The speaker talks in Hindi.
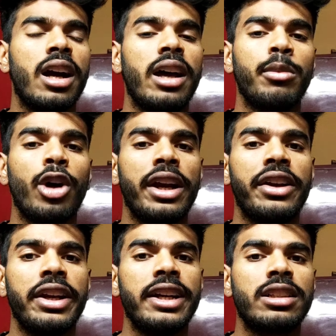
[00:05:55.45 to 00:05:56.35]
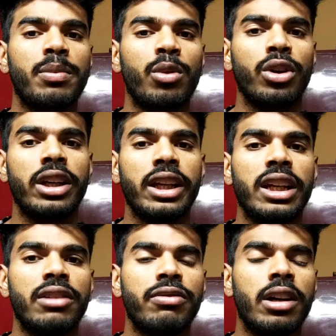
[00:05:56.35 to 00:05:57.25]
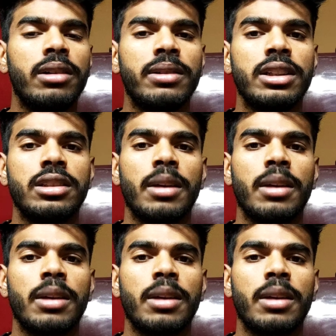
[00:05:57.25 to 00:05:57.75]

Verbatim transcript: कार्बोहाइड्रेट्स प्रोटीन फाइबर